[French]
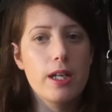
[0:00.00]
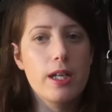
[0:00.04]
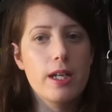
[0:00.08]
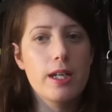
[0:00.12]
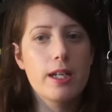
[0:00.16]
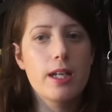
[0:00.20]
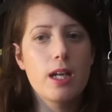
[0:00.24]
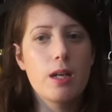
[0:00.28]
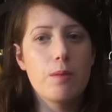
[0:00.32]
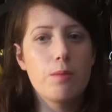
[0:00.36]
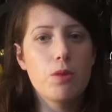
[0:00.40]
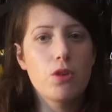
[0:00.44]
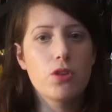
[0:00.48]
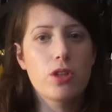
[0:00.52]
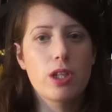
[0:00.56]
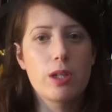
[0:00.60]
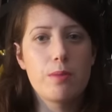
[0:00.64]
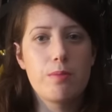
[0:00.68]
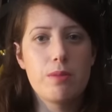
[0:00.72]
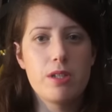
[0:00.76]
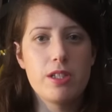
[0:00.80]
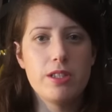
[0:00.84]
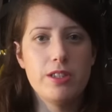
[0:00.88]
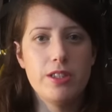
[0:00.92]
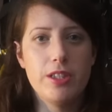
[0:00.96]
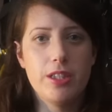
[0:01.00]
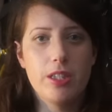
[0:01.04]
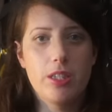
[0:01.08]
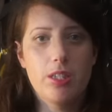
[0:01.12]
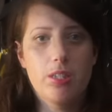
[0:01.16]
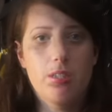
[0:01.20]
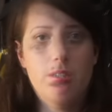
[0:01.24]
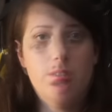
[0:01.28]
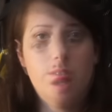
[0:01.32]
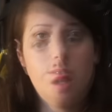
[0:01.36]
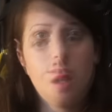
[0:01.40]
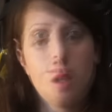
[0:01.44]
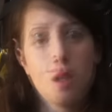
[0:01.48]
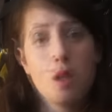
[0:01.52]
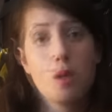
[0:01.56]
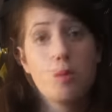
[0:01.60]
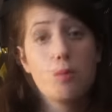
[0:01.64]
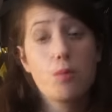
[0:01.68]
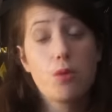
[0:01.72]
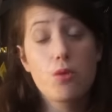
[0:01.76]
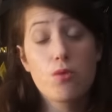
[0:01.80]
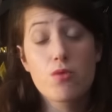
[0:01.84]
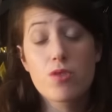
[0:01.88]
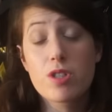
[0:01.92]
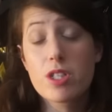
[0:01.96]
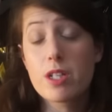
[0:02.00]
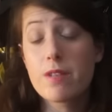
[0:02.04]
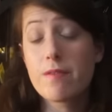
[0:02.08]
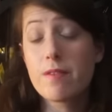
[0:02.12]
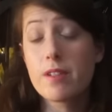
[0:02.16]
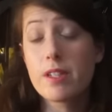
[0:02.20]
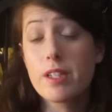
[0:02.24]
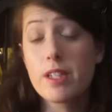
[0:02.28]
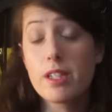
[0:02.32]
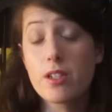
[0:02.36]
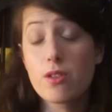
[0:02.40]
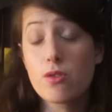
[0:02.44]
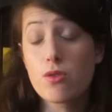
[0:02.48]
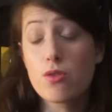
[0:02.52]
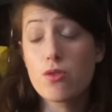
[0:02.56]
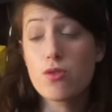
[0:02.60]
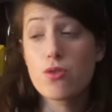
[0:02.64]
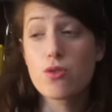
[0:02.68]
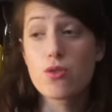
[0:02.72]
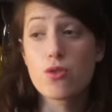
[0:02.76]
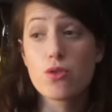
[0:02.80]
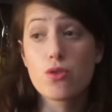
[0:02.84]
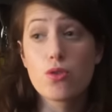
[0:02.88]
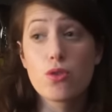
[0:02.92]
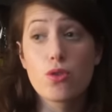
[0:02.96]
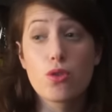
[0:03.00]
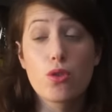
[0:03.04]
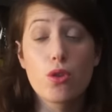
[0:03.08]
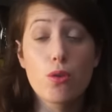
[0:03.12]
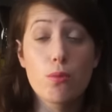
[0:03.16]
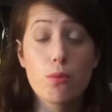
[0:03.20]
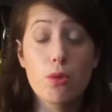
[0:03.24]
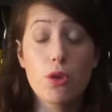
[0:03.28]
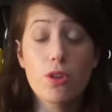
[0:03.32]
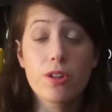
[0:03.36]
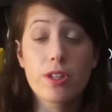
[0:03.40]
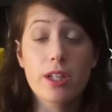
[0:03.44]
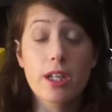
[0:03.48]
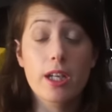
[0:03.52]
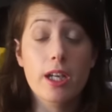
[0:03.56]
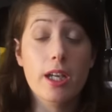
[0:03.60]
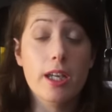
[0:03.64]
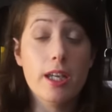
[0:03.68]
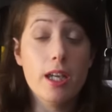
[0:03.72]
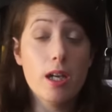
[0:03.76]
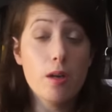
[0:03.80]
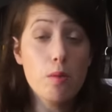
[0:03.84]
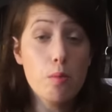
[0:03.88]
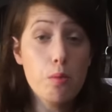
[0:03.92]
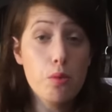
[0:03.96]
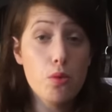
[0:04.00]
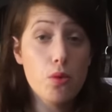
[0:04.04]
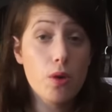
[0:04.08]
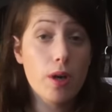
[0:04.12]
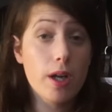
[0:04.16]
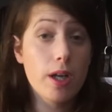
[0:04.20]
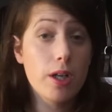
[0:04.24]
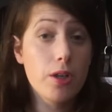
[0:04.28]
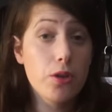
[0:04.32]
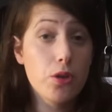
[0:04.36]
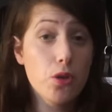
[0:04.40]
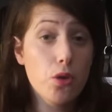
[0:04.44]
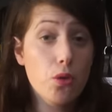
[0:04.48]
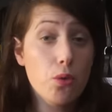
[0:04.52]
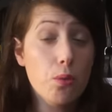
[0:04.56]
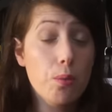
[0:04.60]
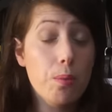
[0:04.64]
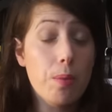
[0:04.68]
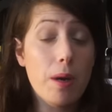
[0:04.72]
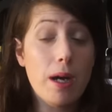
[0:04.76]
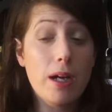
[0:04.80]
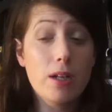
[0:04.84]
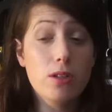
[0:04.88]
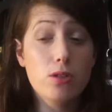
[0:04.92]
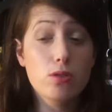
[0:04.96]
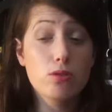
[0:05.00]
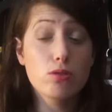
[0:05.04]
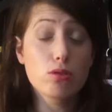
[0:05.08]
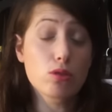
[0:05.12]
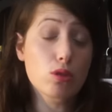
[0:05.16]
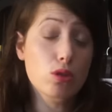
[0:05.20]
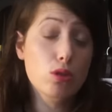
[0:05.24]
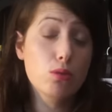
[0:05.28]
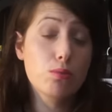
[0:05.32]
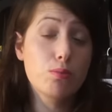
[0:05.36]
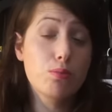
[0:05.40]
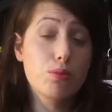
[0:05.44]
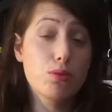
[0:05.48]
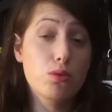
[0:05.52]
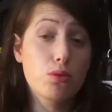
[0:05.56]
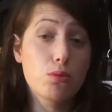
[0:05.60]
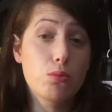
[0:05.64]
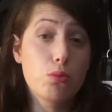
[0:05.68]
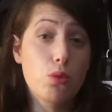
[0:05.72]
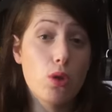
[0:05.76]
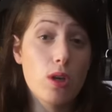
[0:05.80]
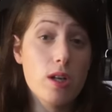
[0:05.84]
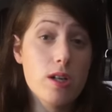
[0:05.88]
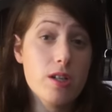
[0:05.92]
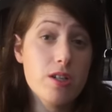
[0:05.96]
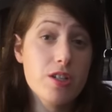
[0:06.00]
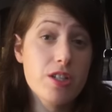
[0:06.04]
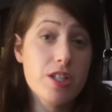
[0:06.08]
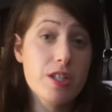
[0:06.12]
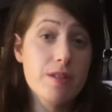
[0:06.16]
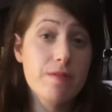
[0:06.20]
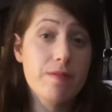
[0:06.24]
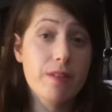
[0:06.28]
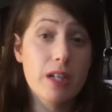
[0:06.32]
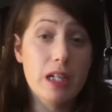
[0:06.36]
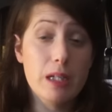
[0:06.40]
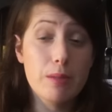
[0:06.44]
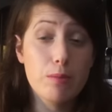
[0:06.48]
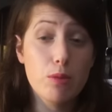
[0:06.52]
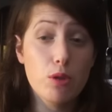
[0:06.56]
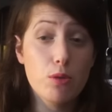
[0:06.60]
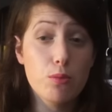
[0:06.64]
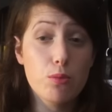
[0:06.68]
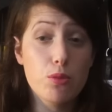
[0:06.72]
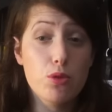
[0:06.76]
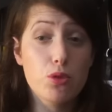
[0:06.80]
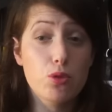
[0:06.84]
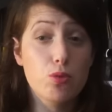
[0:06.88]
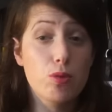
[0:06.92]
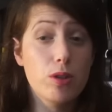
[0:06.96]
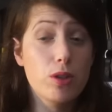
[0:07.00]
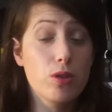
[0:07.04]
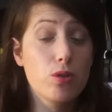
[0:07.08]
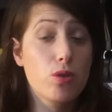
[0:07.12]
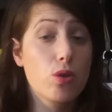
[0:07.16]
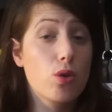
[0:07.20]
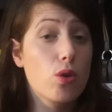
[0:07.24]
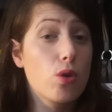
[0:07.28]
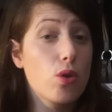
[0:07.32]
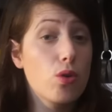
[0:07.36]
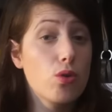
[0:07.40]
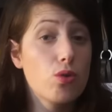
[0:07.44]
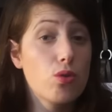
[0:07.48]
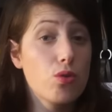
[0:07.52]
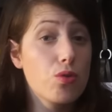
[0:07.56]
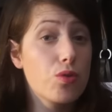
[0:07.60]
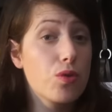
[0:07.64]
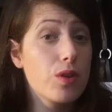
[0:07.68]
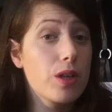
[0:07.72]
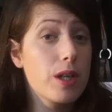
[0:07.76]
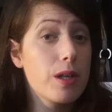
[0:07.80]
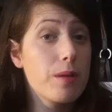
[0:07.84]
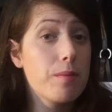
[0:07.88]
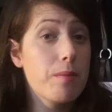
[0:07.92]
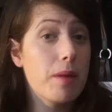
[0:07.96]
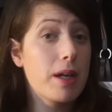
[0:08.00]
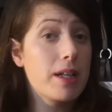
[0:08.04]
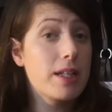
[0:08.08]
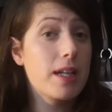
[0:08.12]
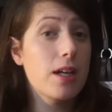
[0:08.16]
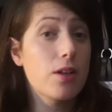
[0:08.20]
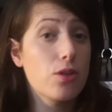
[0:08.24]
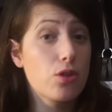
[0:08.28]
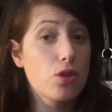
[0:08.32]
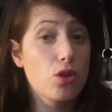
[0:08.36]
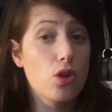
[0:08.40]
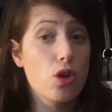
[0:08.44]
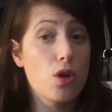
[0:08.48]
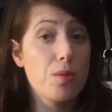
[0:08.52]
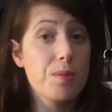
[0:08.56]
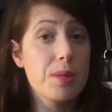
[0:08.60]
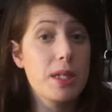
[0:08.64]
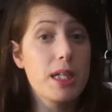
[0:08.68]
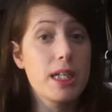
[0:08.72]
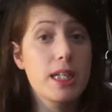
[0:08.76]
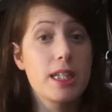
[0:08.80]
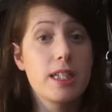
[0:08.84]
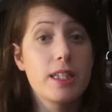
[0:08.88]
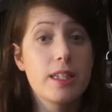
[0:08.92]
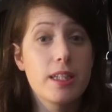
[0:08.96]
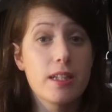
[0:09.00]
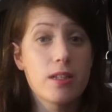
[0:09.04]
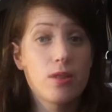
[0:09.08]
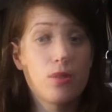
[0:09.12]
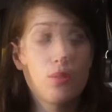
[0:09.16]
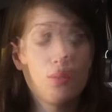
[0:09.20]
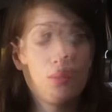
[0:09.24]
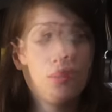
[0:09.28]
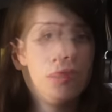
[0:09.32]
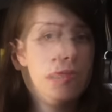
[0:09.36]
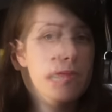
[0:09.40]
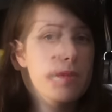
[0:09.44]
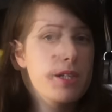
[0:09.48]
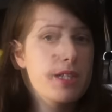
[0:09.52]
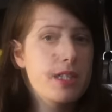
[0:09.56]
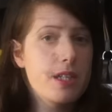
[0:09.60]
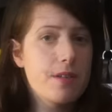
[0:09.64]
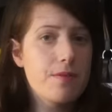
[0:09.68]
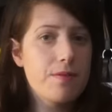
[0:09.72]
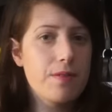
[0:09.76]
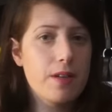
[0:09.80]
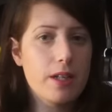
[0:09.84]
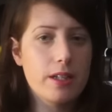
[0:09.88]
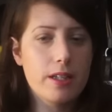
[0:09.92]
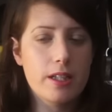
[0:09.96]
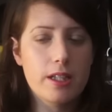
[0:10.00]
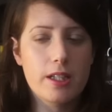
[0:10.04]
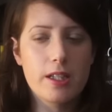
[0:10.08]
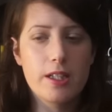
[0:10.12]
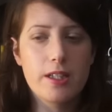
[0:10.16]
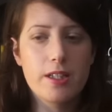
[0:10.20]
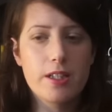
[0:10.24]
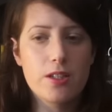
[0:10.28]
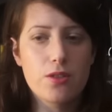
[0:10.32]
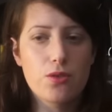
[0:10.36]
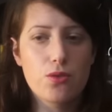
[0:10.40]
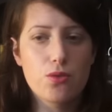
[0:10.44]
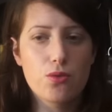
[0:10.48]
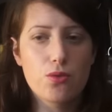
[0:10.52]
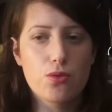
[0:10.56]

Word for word: également très plaisir. Bon, j'avais dit que je ne demandais rien pour Elion, par contre pour moi j'ai vraiment besoin de renouveler ma garde-robe équitation. Mes affaires d'équitation